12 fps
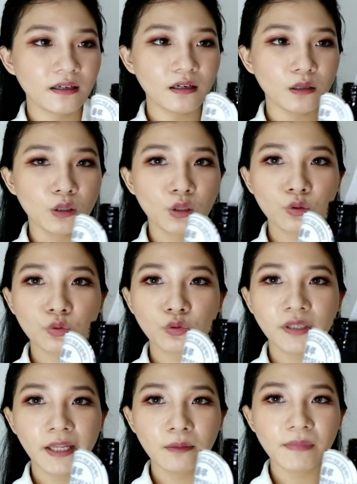uh,
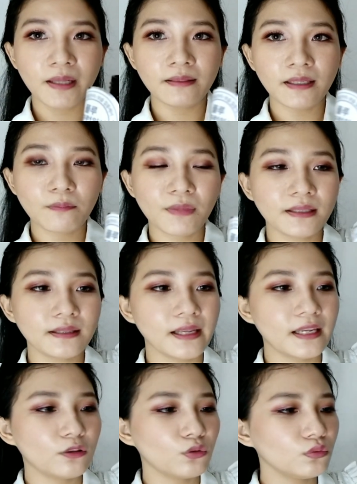kuning
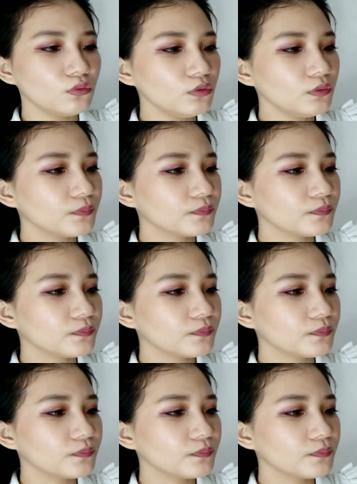bintik-bintik gitu.